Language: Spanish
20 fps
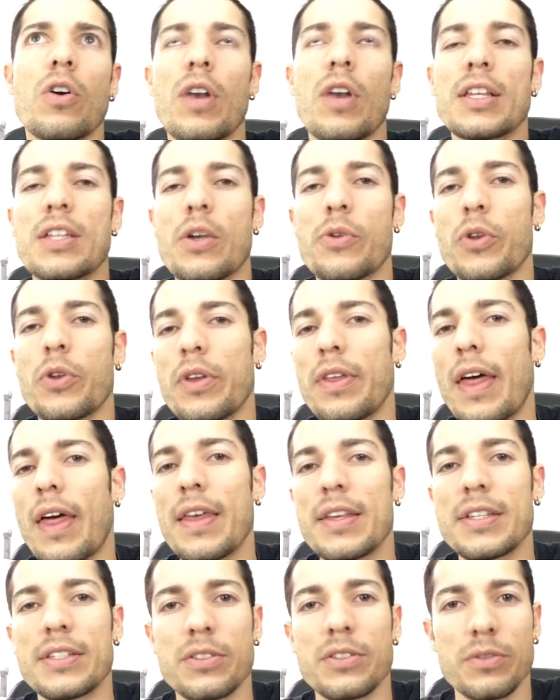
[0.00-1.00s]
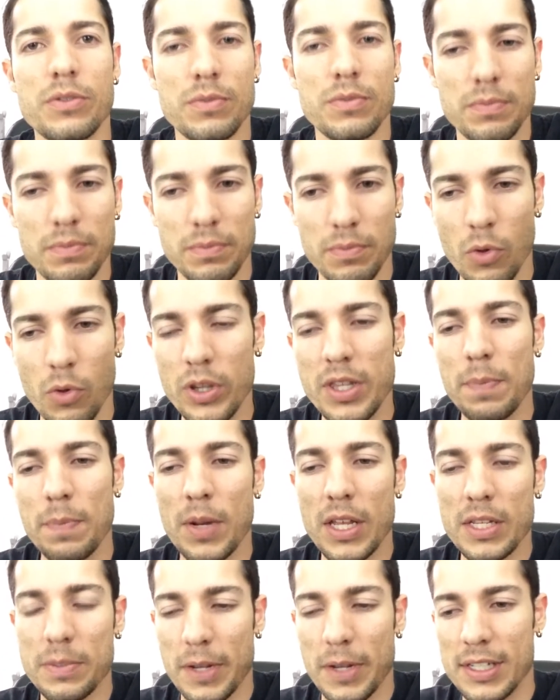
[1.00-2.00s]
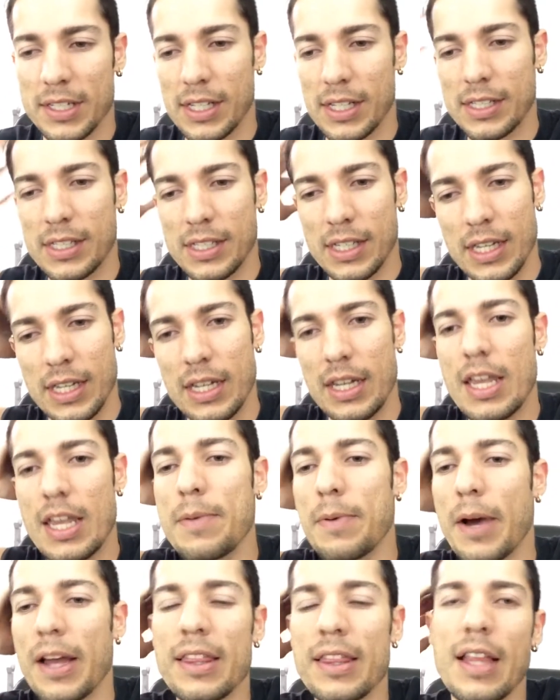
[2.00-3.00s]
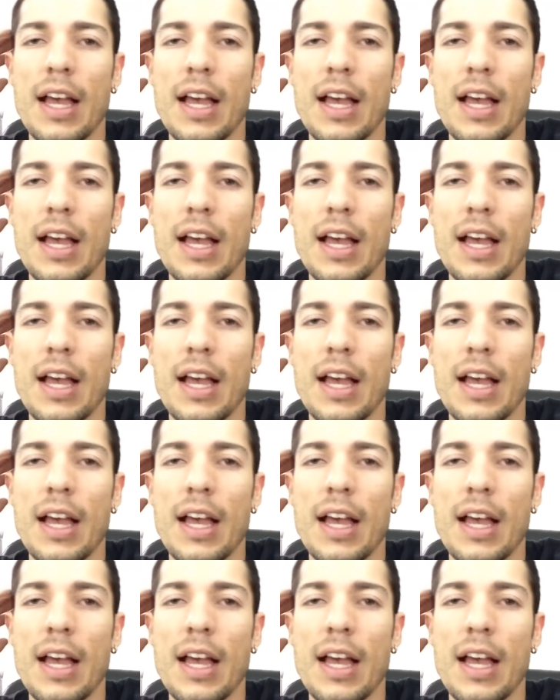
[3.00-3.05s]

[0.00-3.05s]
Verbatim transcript: con las autoridades múltiples veces y iban,